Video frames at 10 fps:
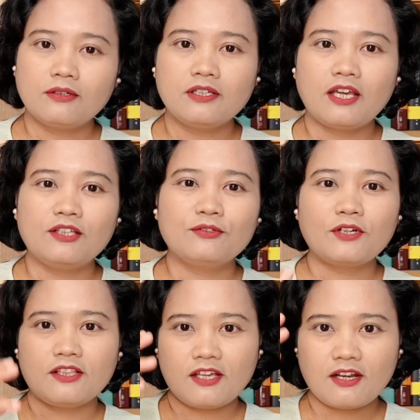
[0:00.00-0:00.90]
tolnya itu
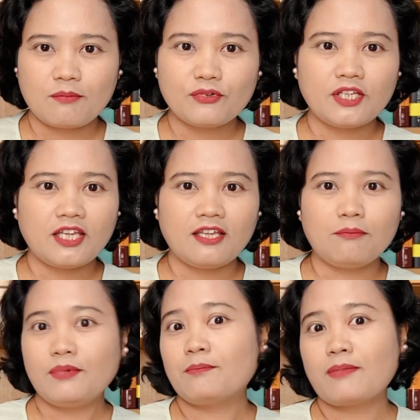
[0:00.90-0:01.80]
nanti ada
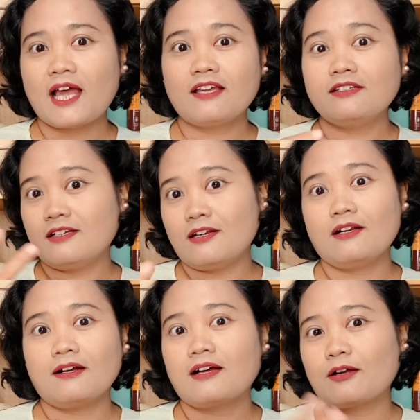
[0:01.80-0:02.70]
bunyi beep lagi, jadi
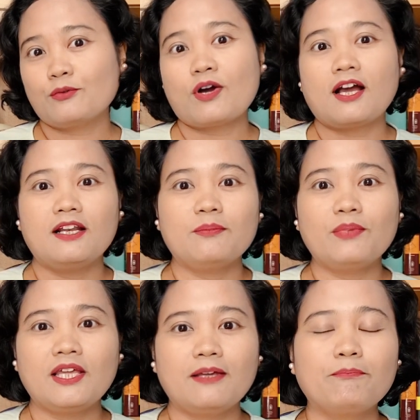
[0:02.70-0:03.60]
ada dua kali
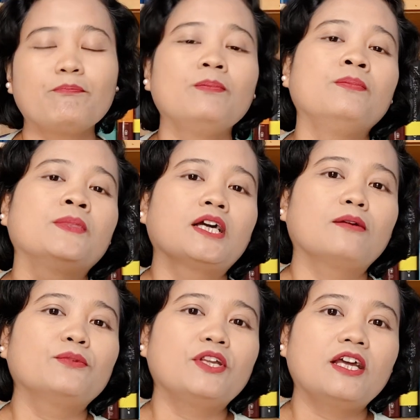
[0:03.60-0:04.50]
beep,
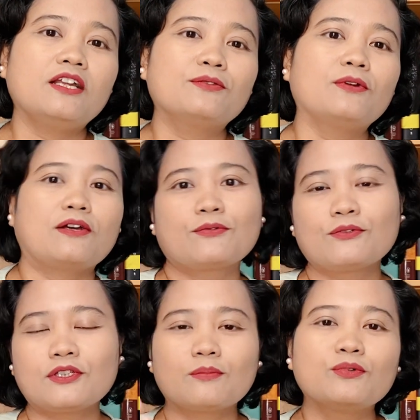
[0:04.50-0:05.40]
kemudian itu
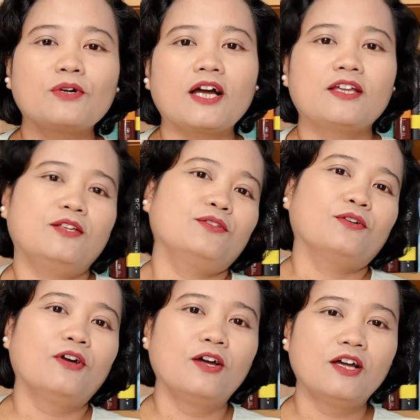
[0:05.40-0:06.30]
langsung terbuka gitu.
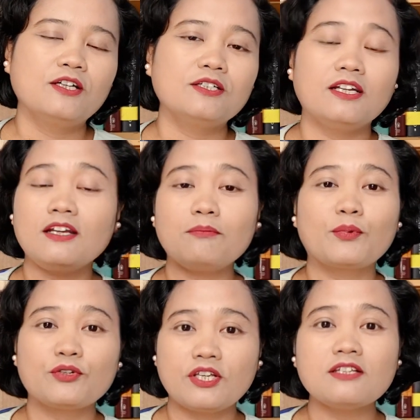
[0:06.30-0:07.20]
Jadi ini
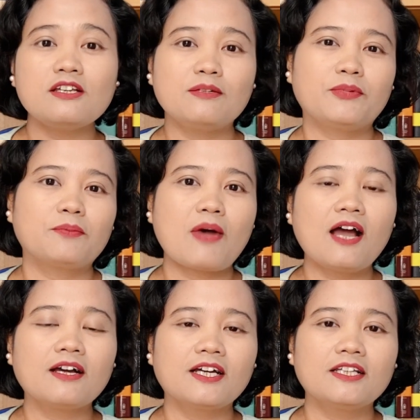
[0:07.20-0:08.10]
prosesnya cepat
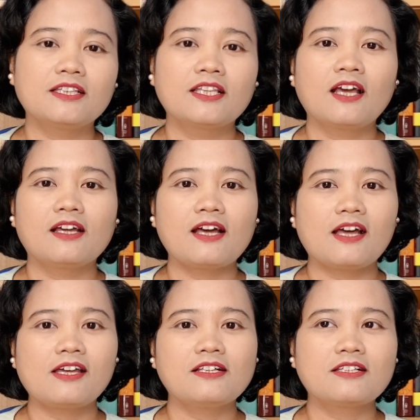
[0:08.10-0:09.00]
banget
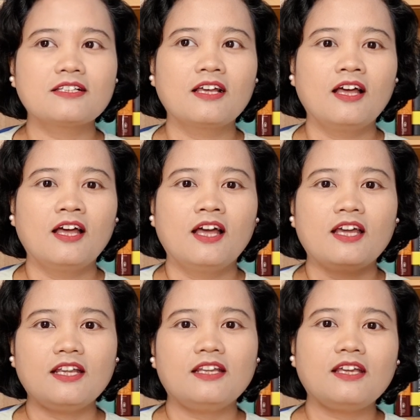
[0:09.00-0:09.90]
guys.
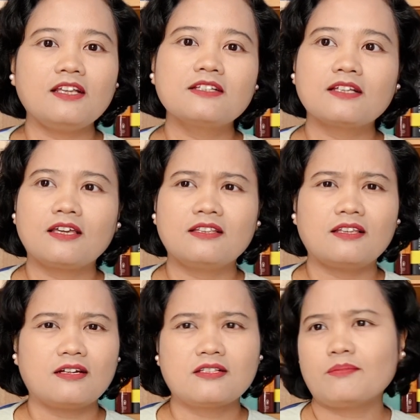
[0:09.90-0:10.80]
Ini
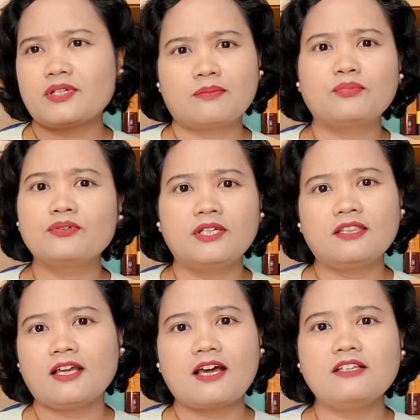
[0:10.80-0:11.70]
sekitar sepersepuluh
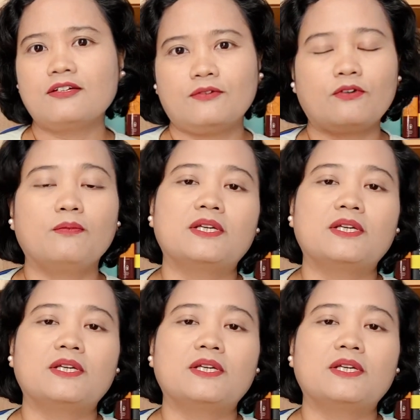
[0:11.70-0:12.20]
detik aja, 0,1